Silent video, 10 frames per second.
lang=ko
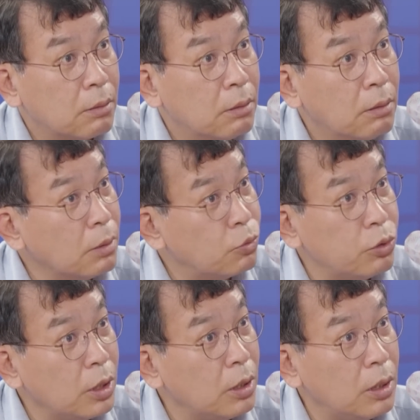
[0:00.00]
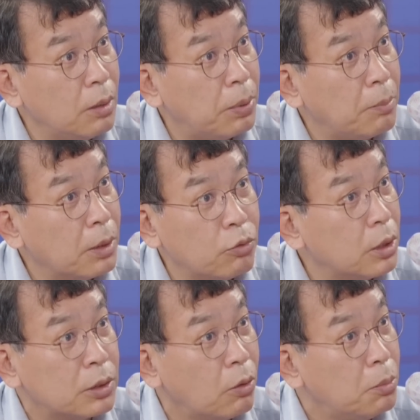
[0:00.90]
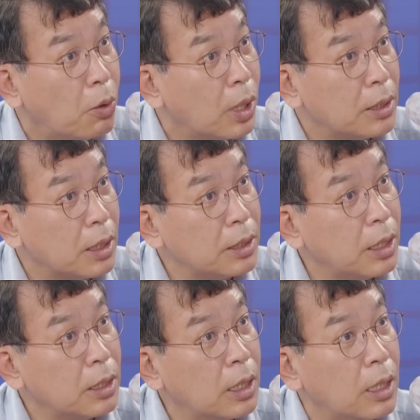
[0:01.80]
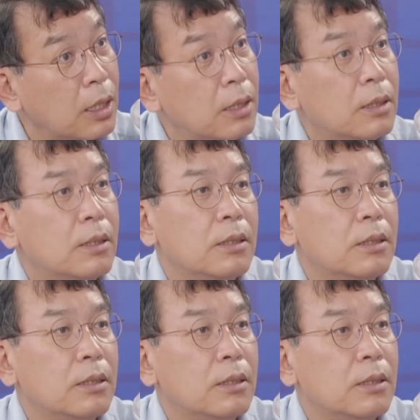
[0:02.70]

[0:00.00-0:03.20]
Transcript: 그거 투입하면 우리 서울 못 간다. 이러니까 아.